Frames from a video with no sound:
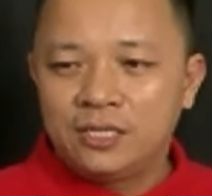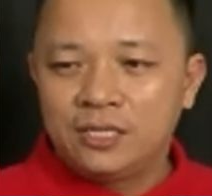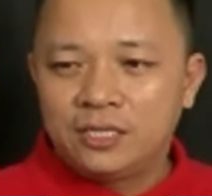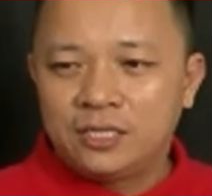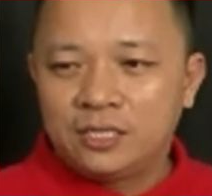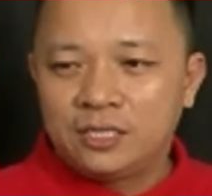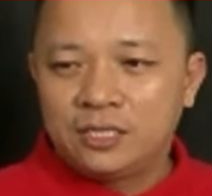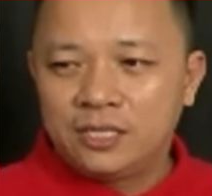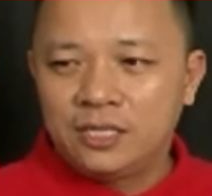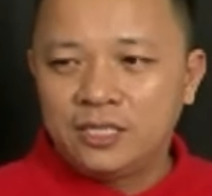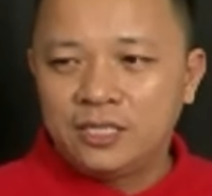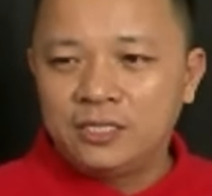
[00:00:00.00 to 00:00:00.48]

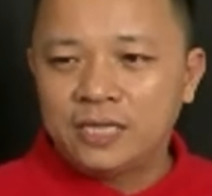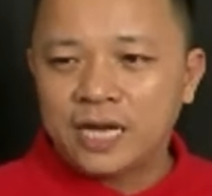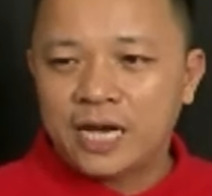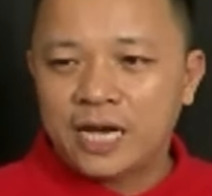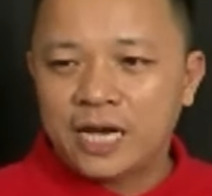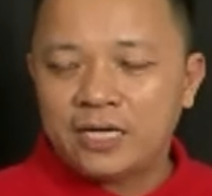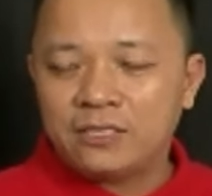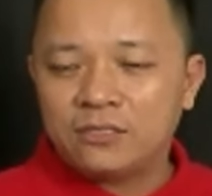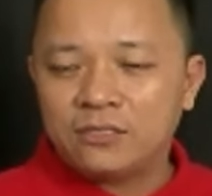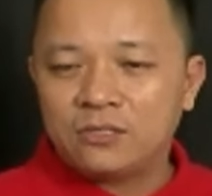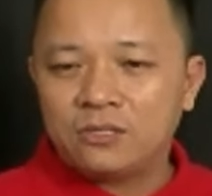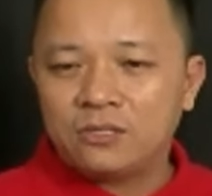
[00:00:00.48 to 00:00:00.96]
ờ, định
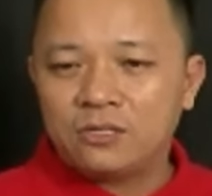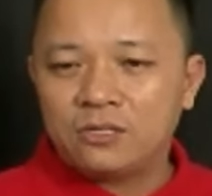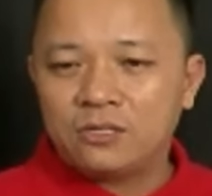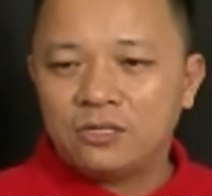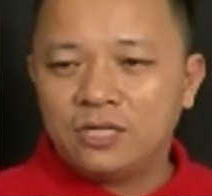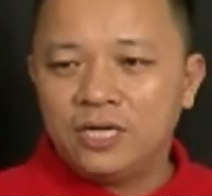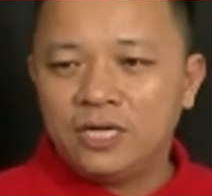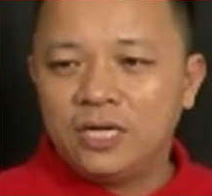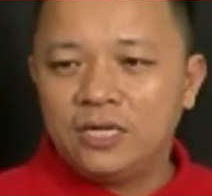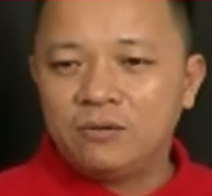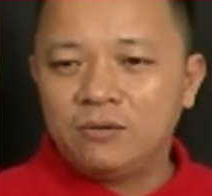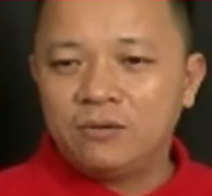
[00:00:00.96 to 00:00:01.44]
giá cho nó
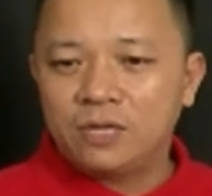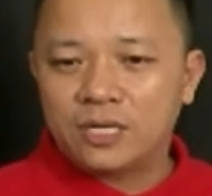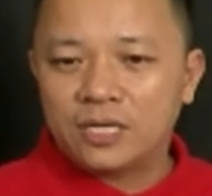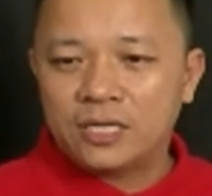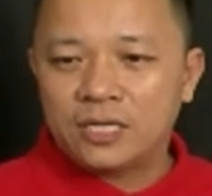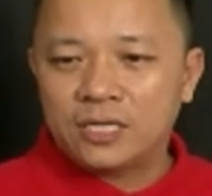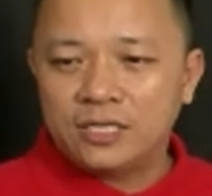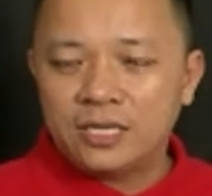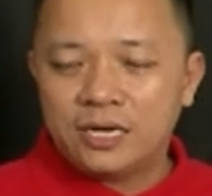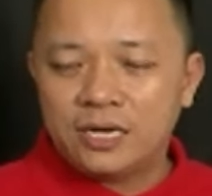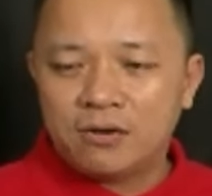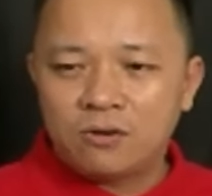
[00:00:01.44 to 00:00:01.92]
lên hoặc là
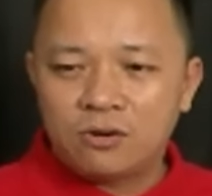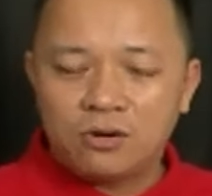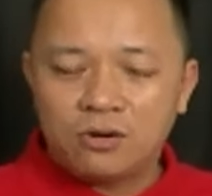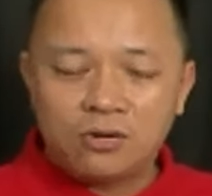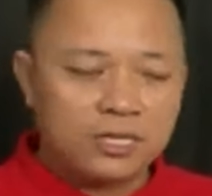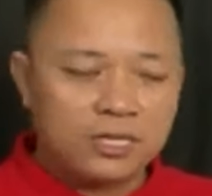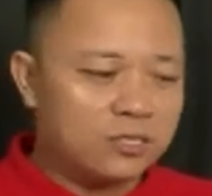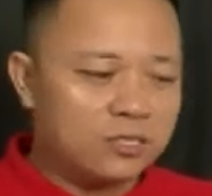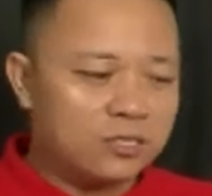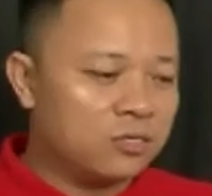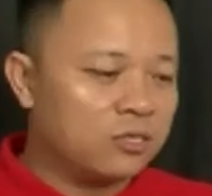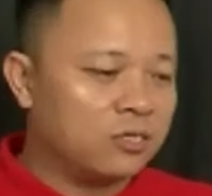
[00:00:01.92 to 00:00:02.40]
như nào đó
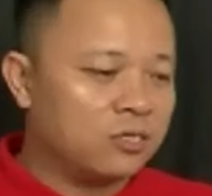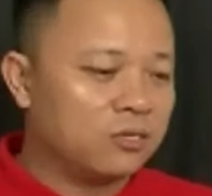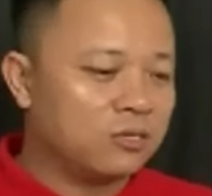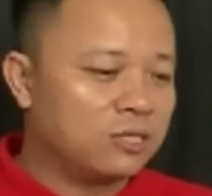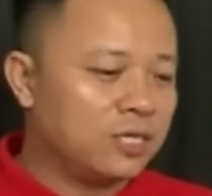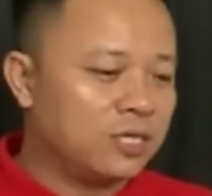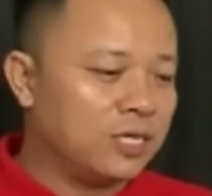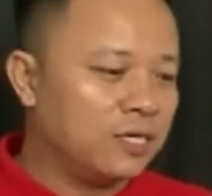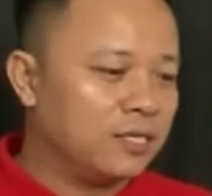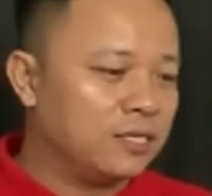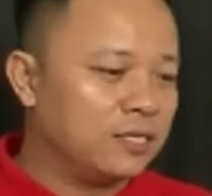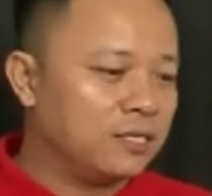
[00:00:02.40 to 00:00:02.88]
để cho nó có
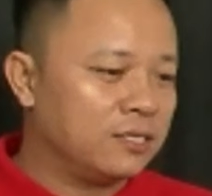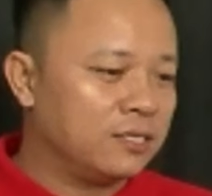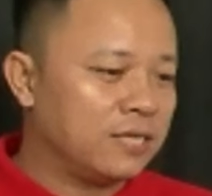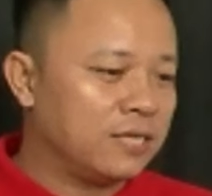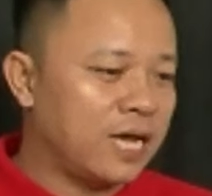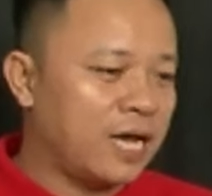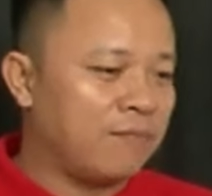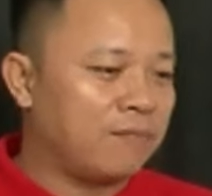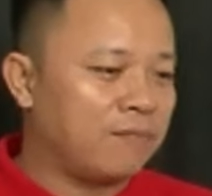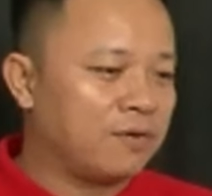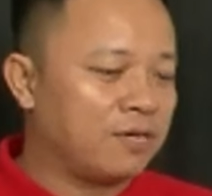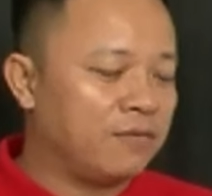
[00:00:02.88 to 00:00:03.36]
thể
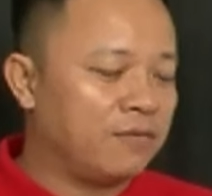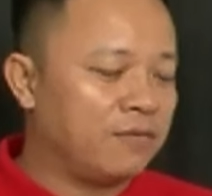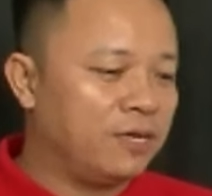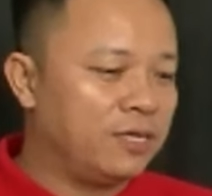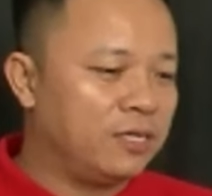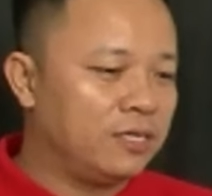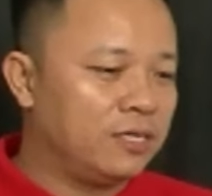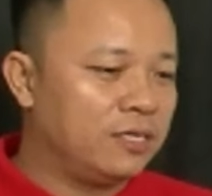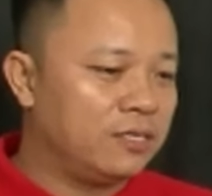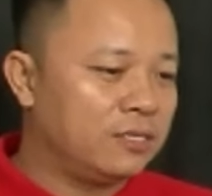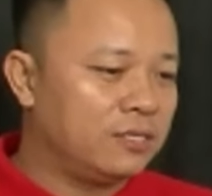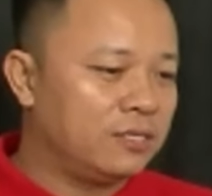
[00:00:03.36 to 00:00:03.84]
giảm cái
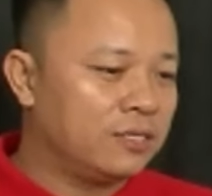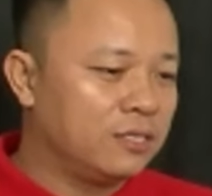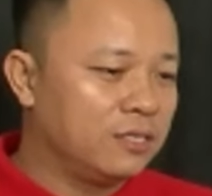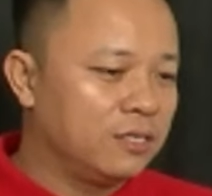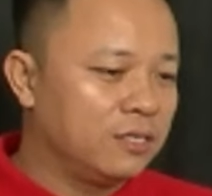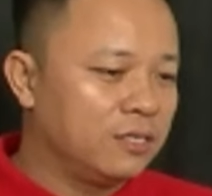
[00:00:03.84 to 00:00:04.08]
phần